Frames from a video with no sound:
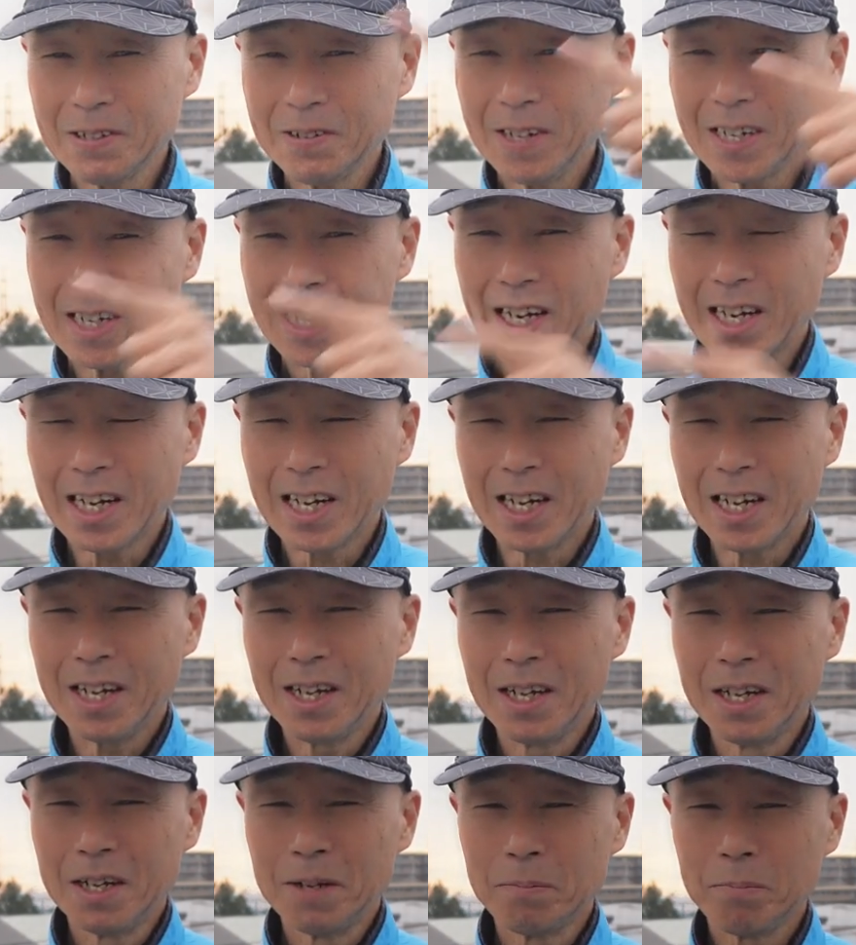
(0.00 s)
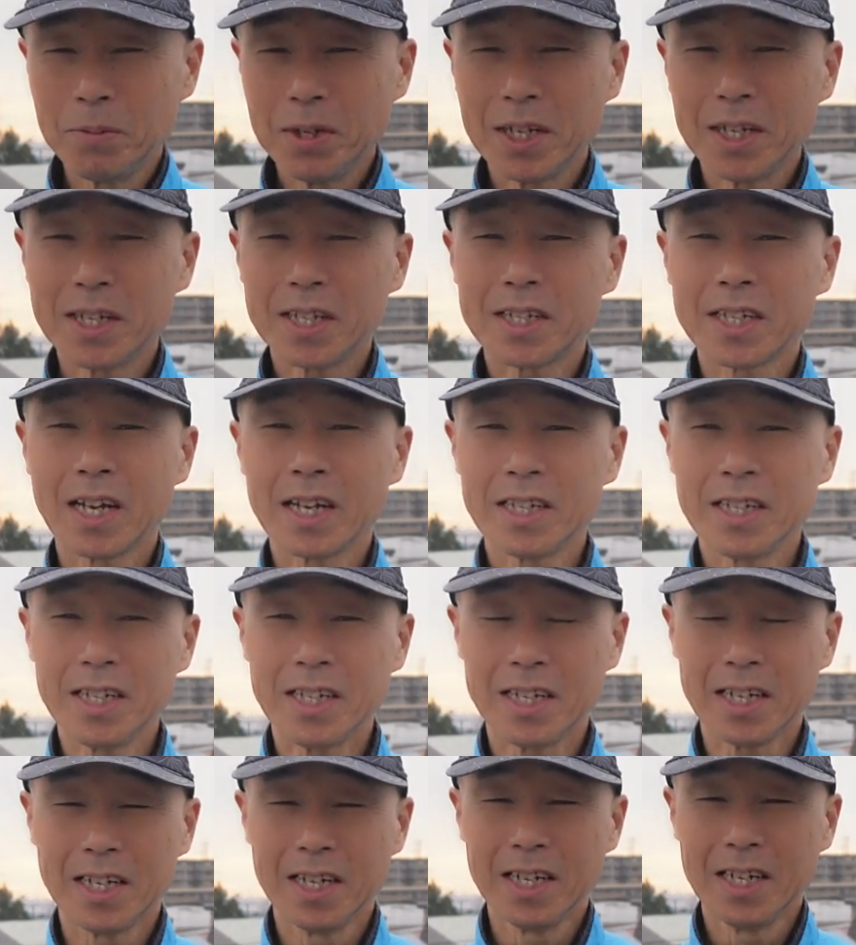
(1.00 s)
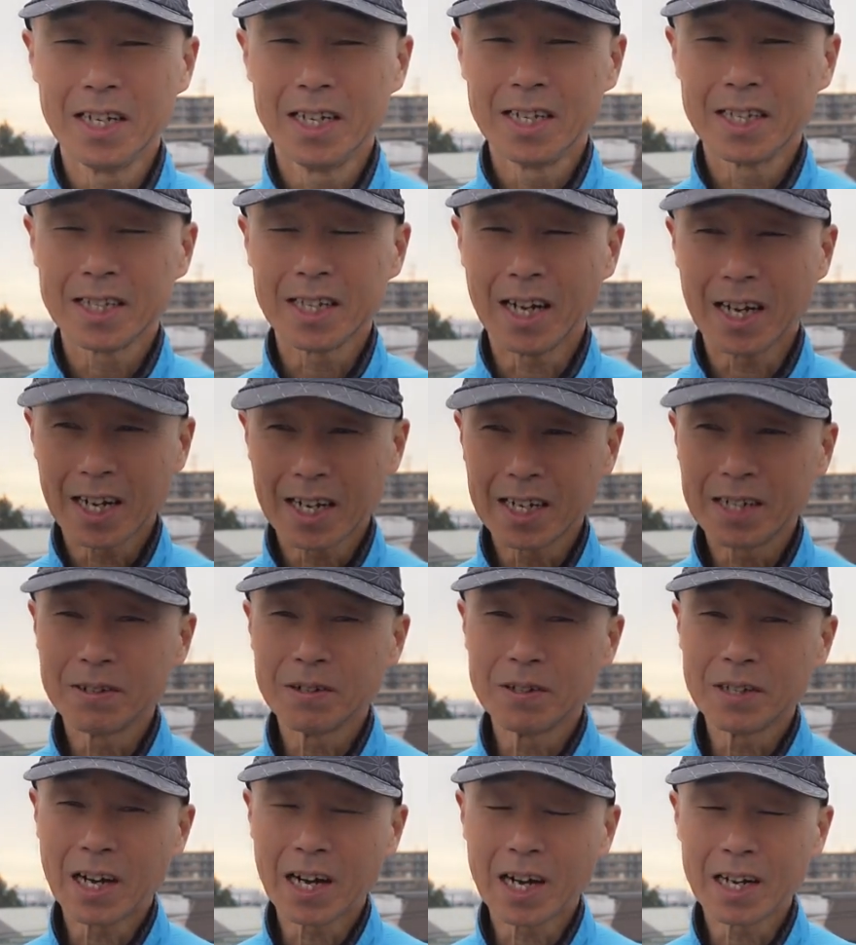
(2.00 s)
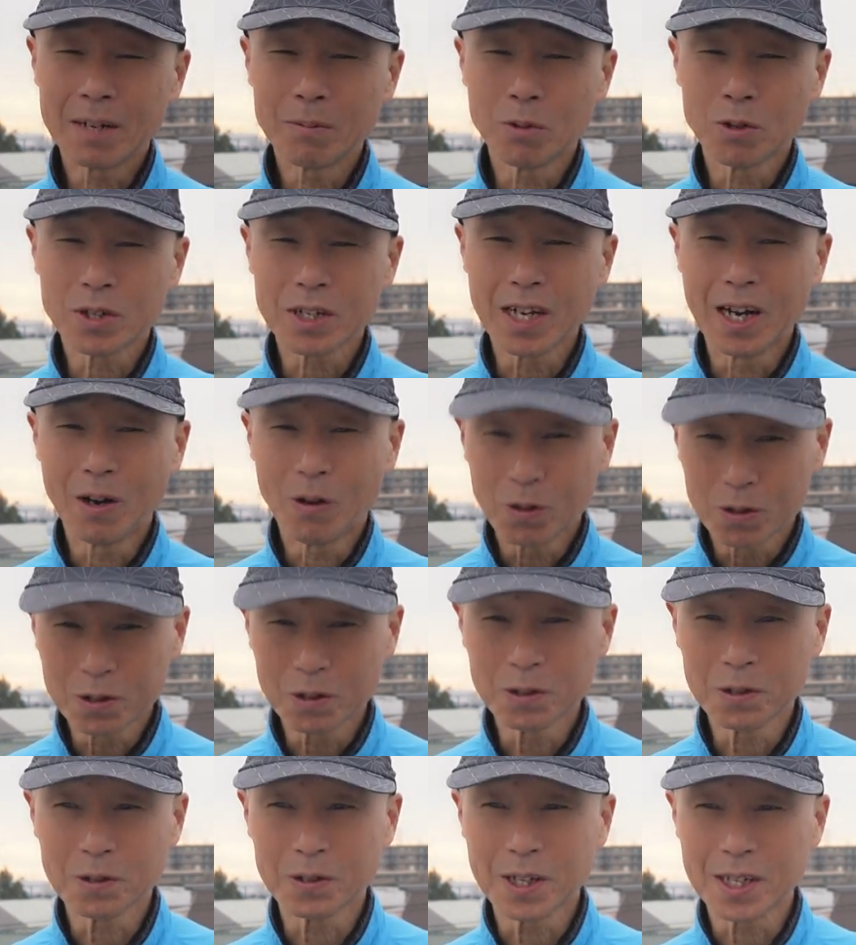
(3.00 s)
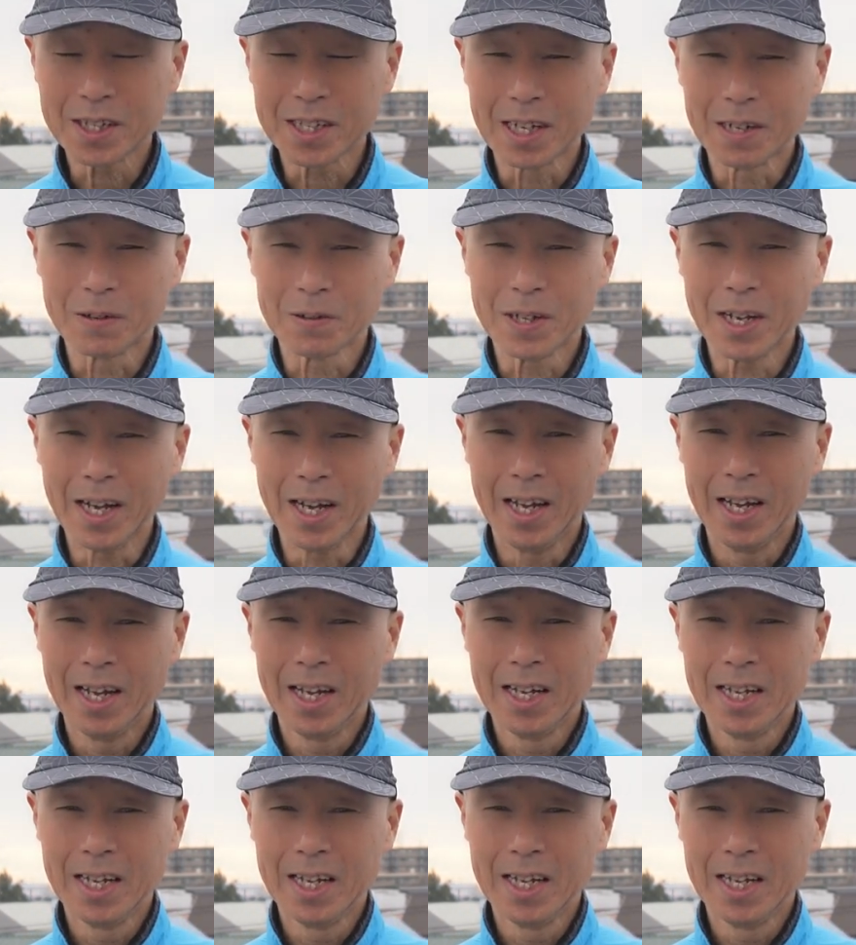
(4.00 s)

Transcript: 上から右下に流れる流れ星がほとんどでしたので